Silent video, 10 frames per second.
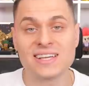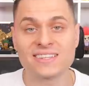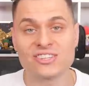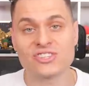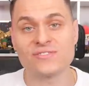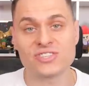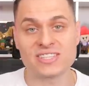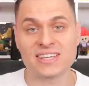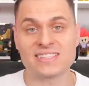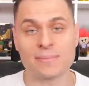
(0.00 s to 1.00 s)
serdecznie
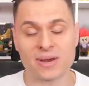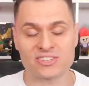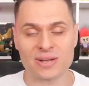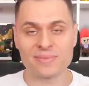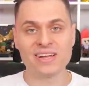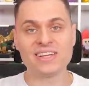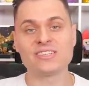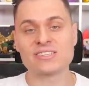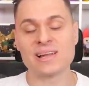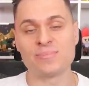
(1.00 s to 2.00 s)
wszystkich zapraszam. Link
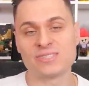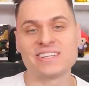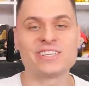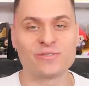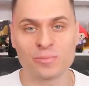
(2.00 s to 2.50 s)
do sklepu znajdziecie w